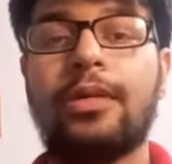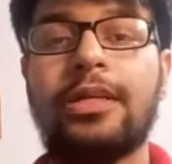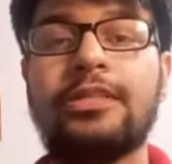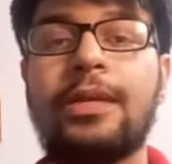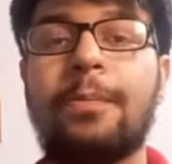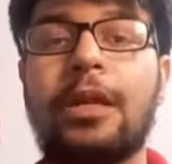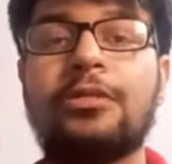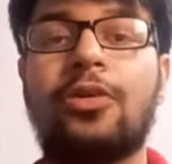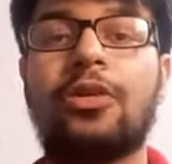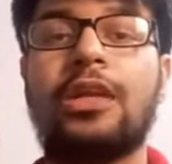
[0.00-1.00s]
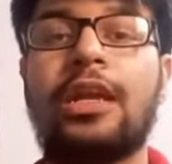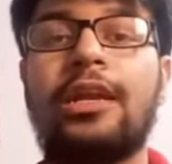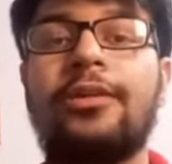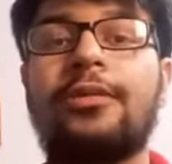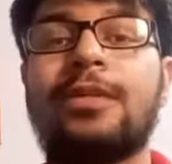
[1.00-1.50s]
डिजनी प्लस हॉटस्टार
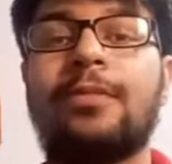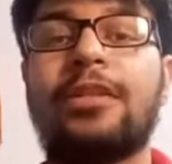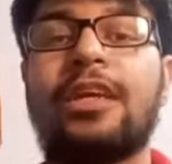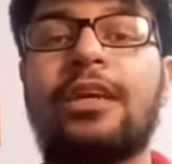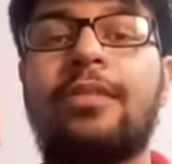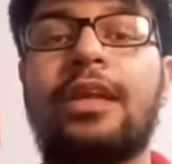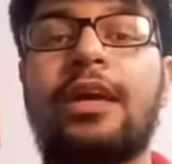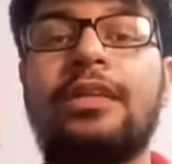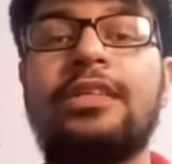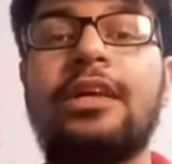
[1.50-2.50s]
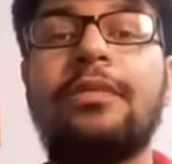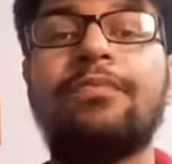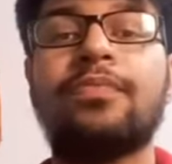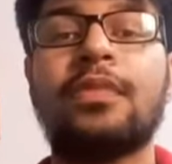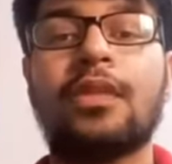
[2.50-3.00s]
के यूट्यूब चैनल पर देखने मिलेगा जी
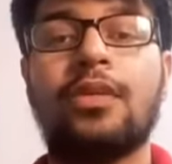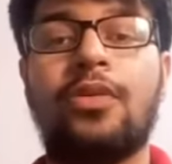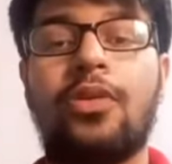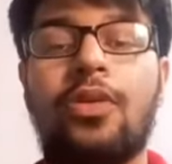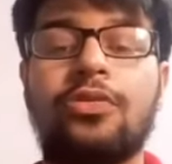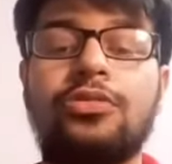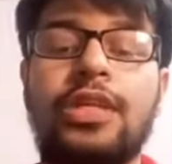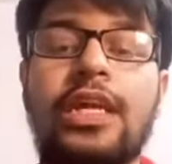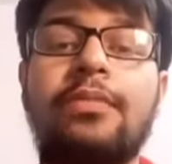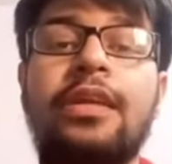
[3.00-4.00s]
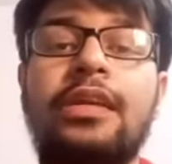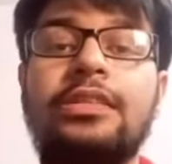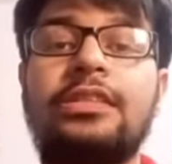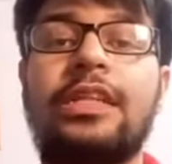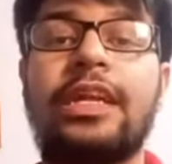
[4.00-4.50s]
हाँ और उस ट्रेलर में
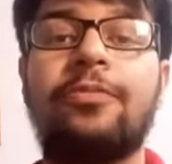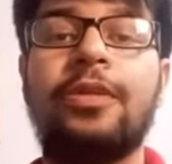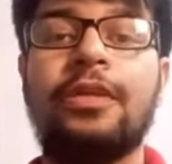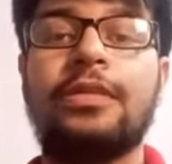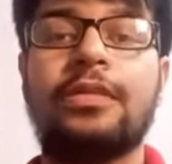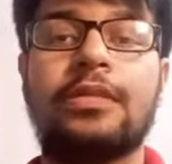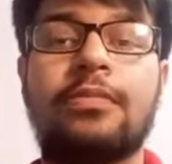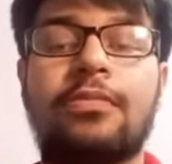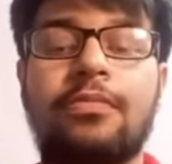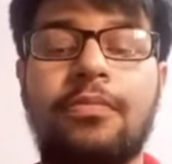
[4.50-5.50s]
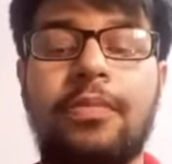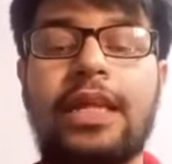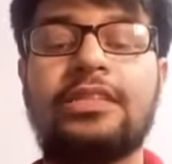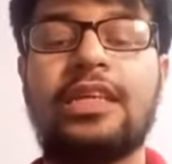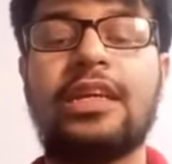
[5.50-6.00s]
रिलीज डेट भी
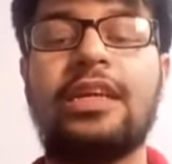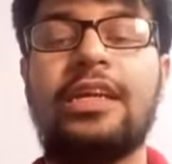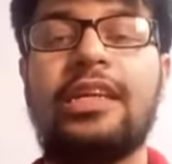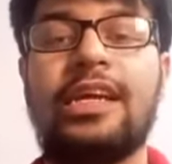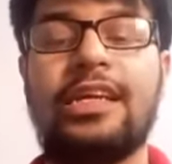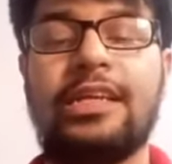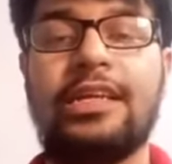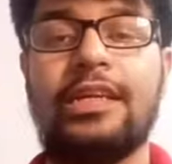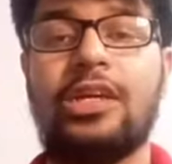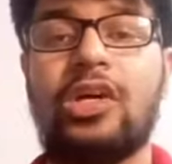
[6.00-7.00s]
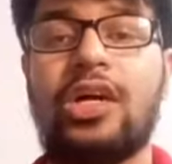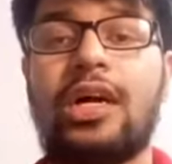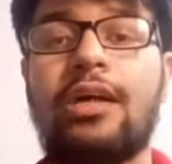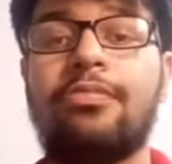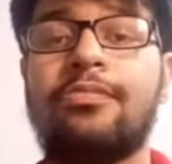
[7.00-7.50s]
मैंसन की जाएगी
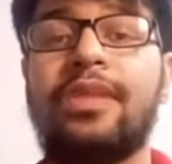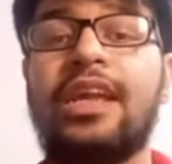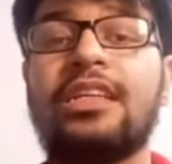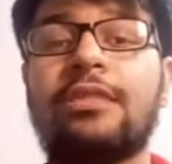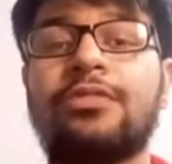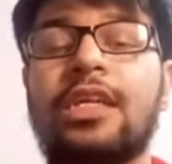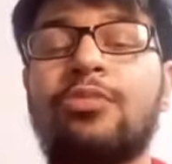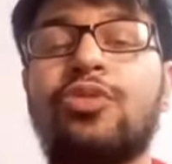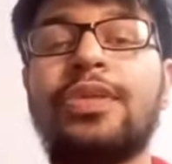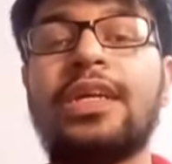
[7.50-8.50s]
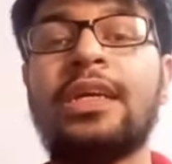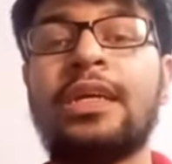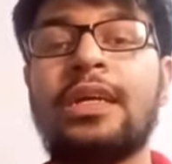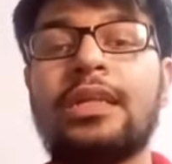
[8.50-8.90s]
अब मेरे हिसाब से ये मूवी